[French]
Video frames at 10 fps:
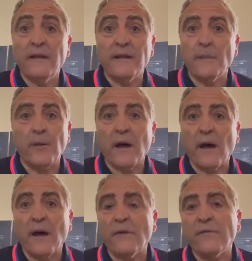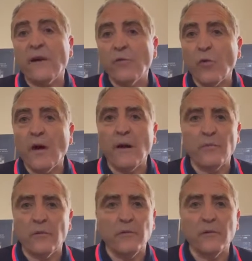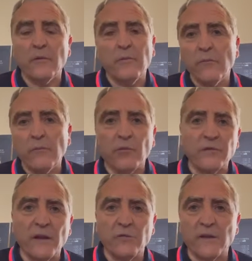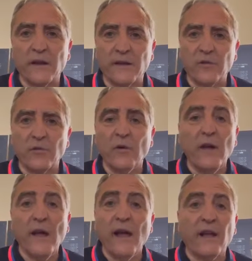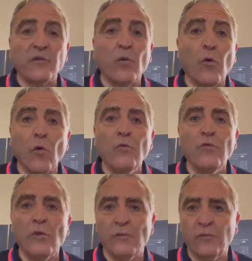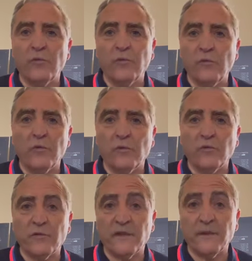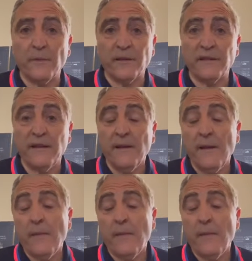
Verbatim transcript: n'était pas favorable euh, pour telle ou telle raison à ce qu'on remue un peu tout, ce qui s'est passé.